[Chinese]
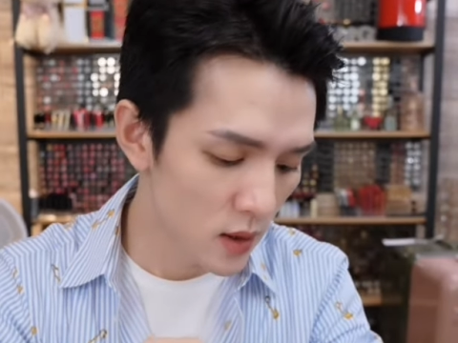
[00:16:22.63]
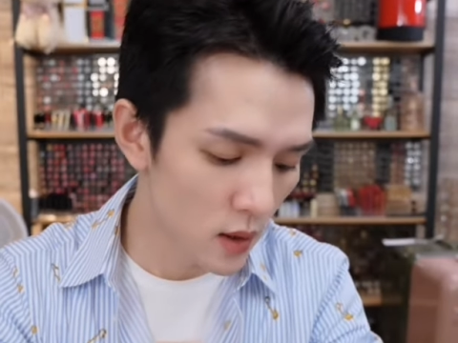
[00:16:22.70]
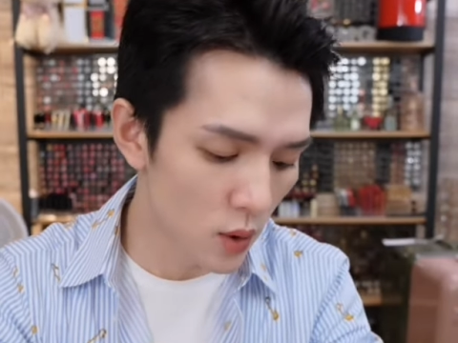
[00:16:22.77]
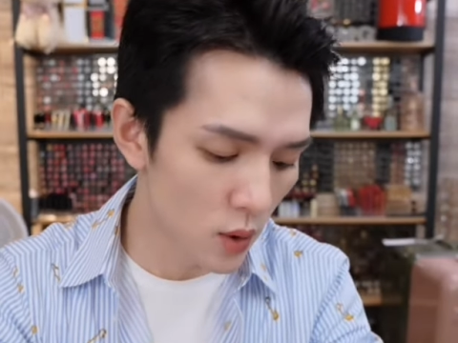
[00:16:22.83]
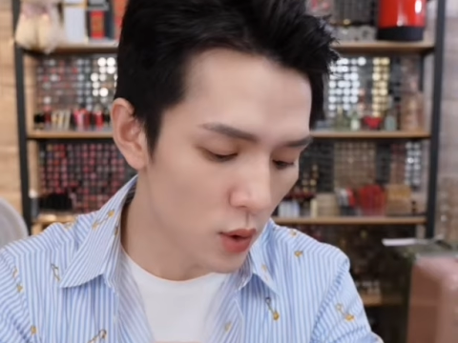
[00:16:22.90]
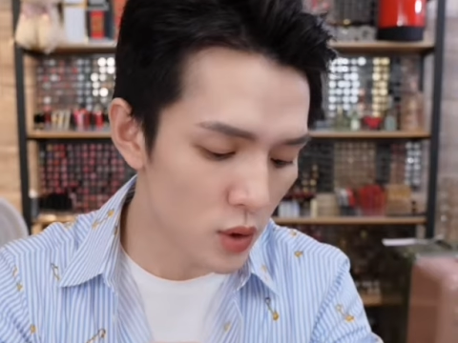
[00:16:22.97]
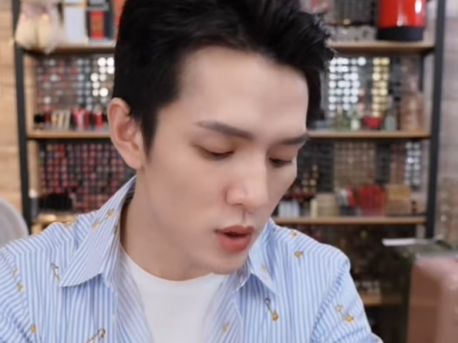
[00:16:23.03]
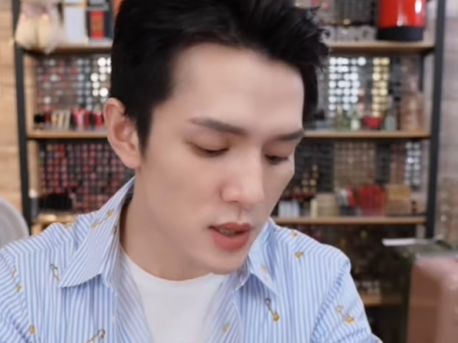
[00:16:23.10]

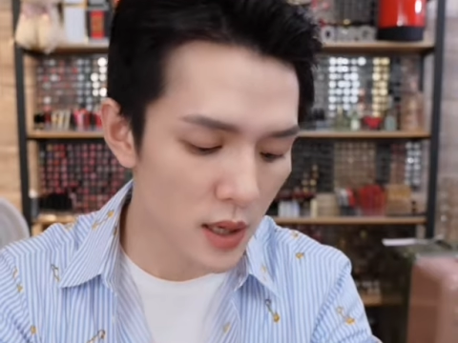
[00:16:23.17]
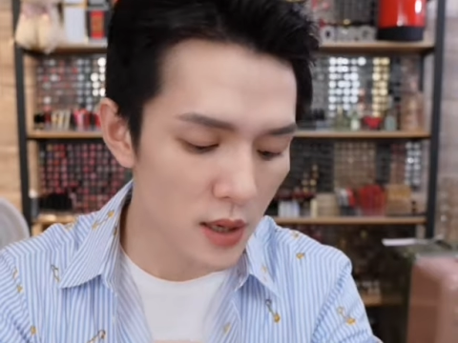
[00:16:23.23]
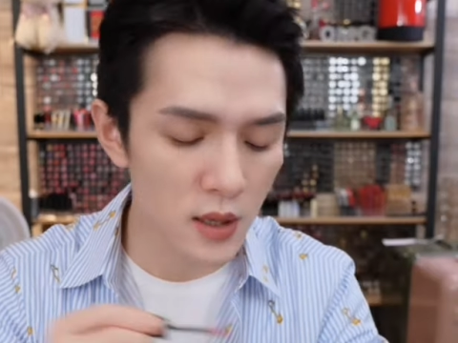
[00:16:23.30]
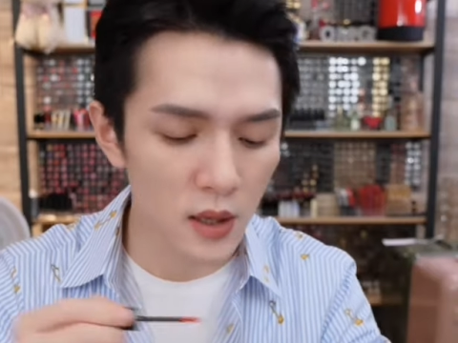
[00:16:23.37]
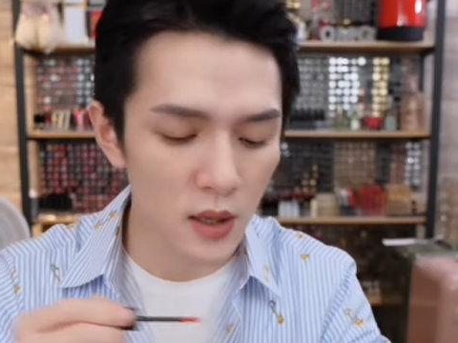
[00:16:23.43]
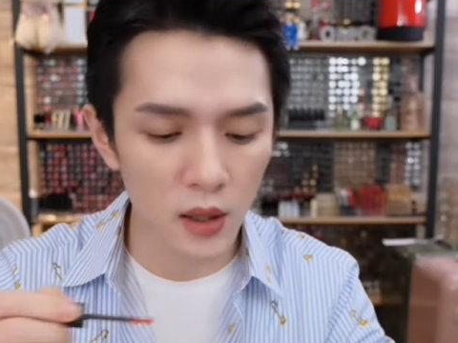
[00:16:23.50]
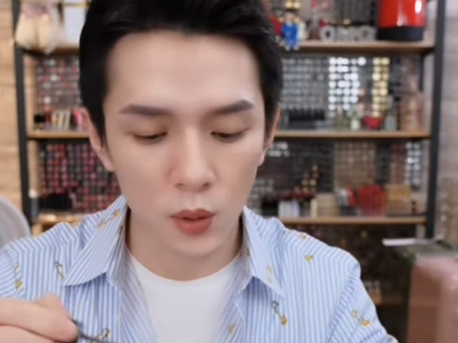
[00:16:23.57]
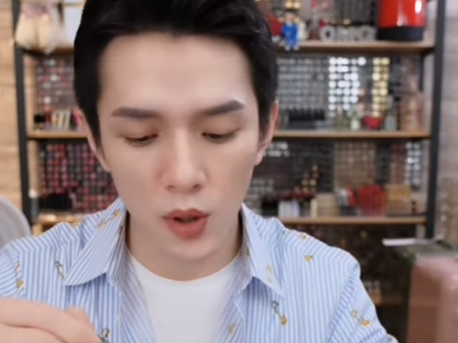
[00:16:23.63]
我觉得这件颜
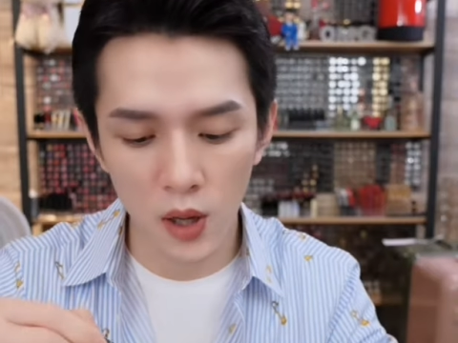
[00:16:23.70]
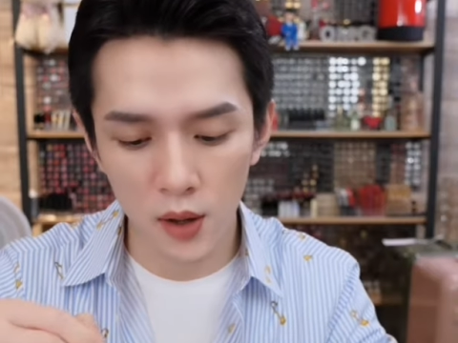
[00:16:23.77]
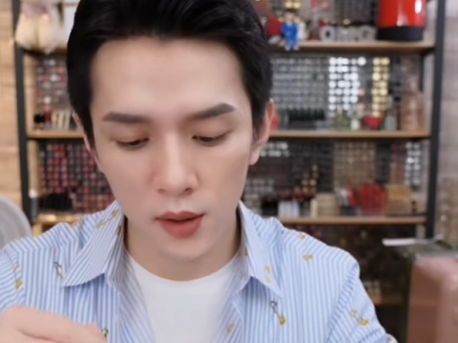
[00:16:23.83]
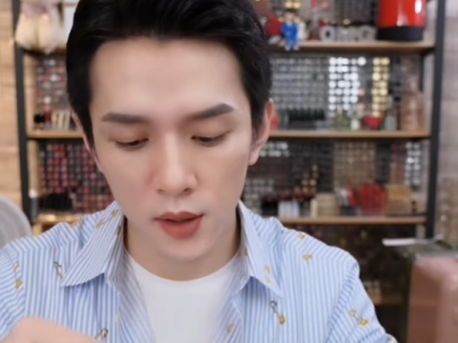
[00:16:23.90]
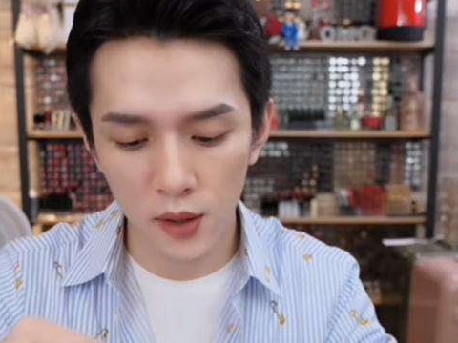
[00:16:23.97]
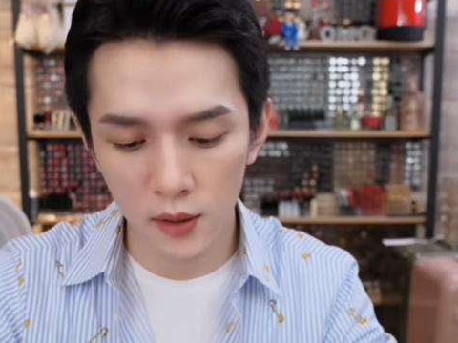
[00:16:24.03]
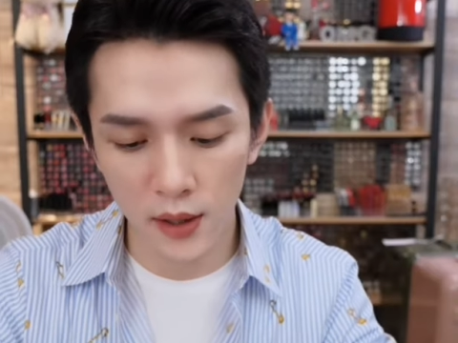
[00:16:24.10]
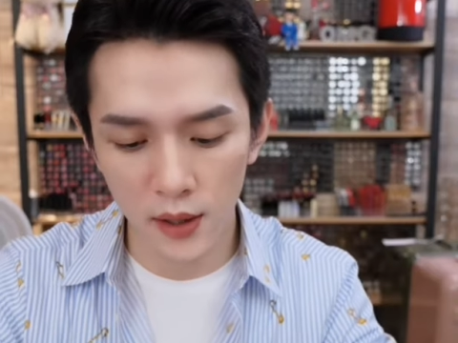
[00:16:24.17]
色可能会好
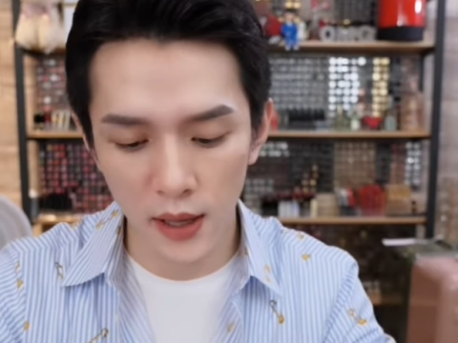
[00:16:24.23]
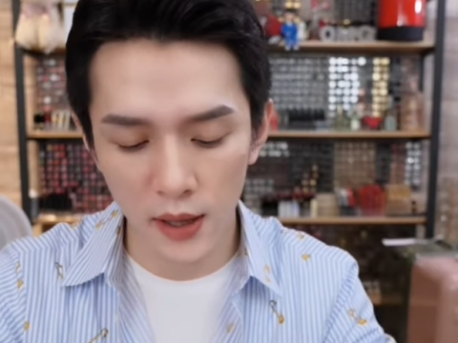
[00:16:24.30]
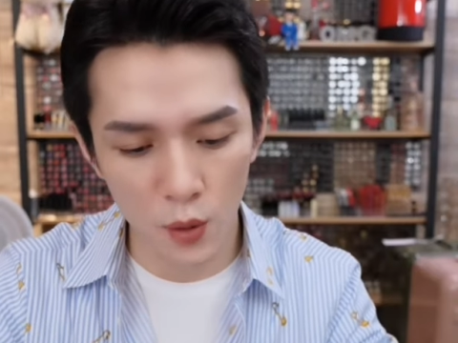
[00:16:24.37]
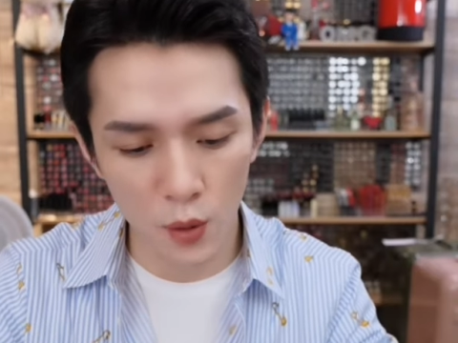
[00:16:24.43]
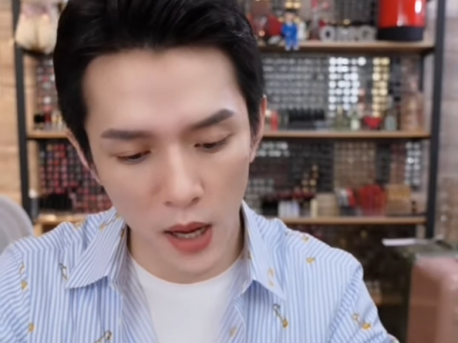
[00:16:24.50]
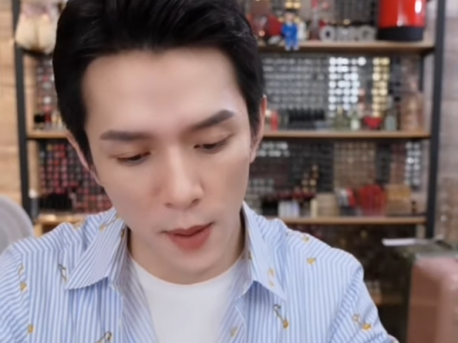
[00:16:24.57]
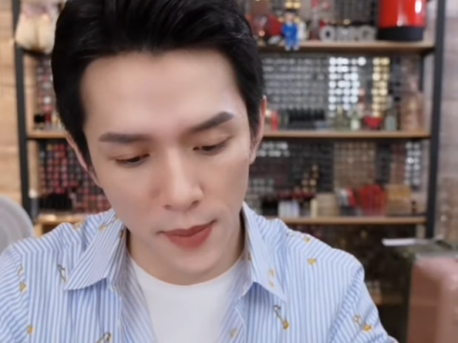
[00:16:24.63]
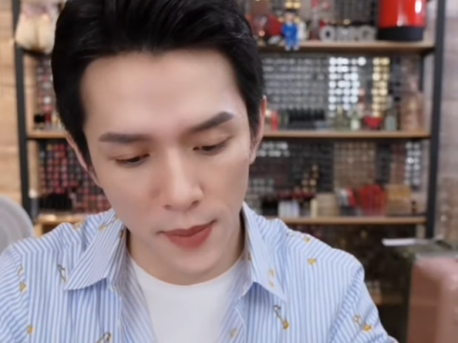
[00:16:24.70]
一点，来
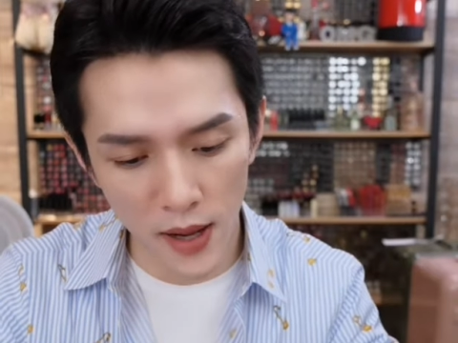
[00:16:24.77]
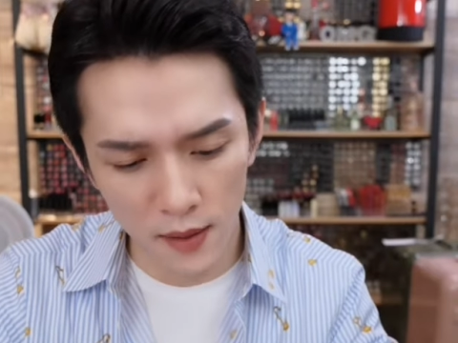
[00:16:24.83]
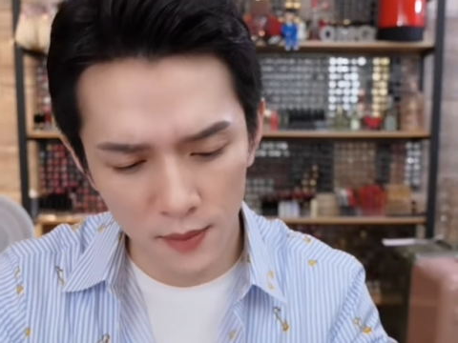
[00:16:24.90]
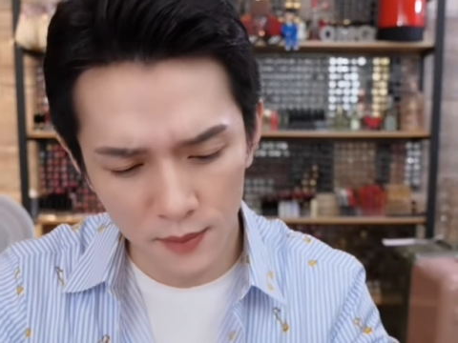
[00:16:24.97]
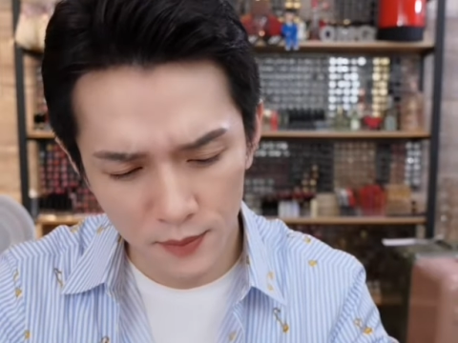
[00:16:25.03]
九八八，